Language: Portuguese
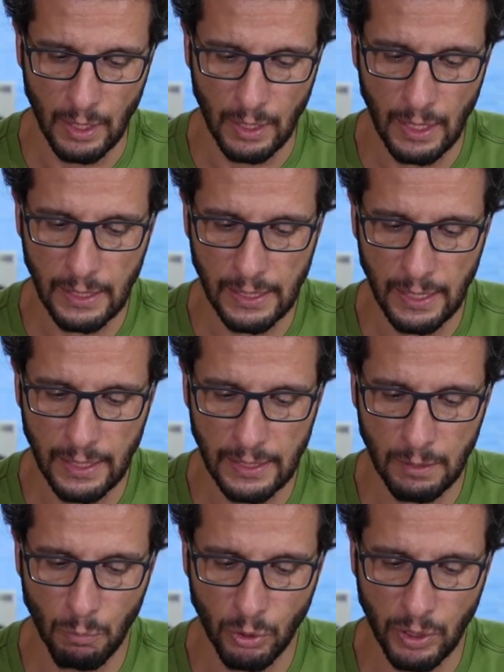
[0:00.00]
O que, que seria
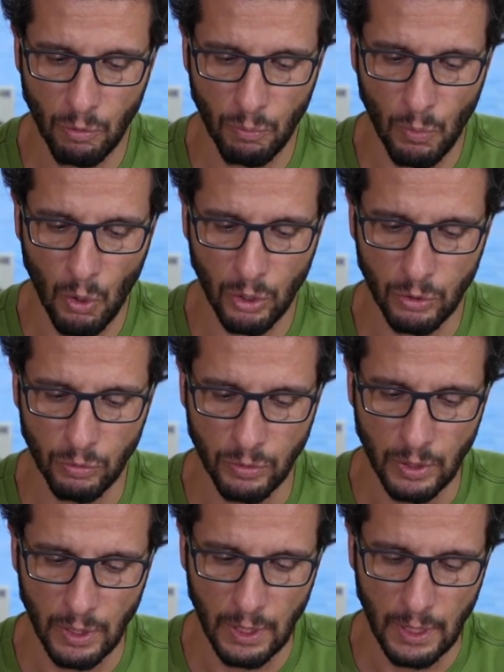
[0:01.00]
esse botão modo?
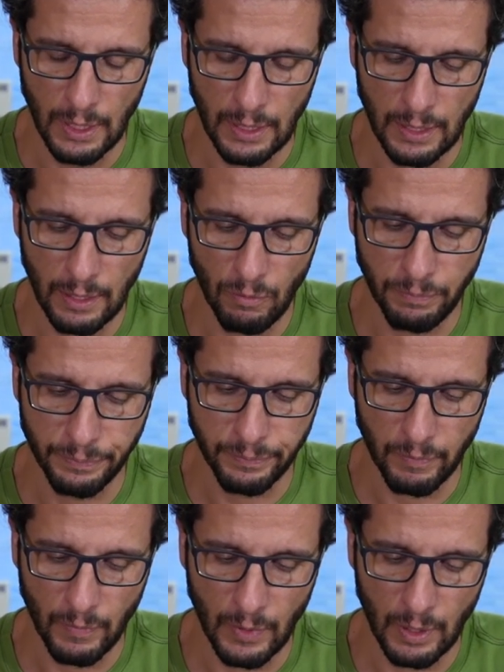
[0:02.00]
Então,
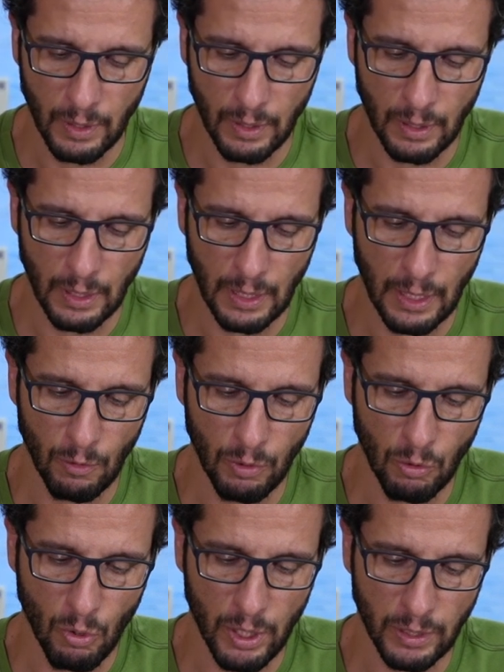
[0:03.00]
eu
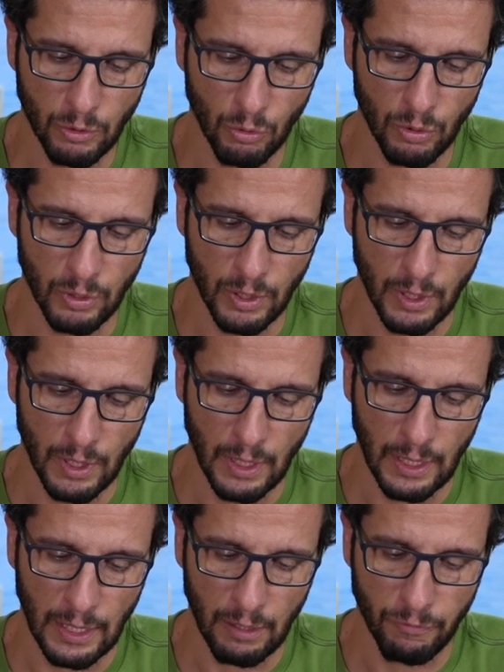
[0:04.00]
agora estou
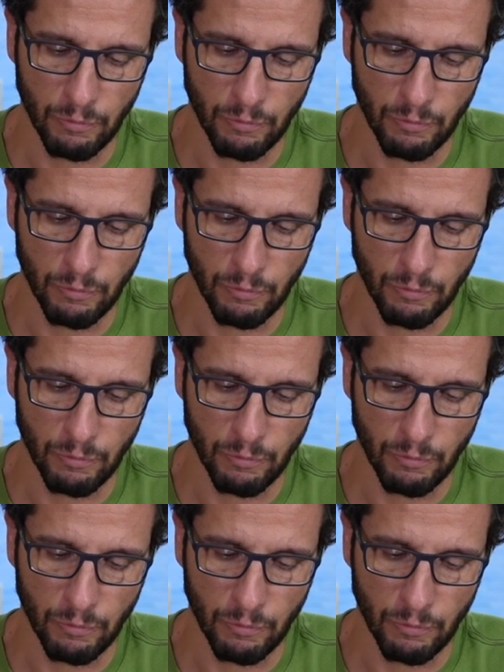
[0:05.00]
na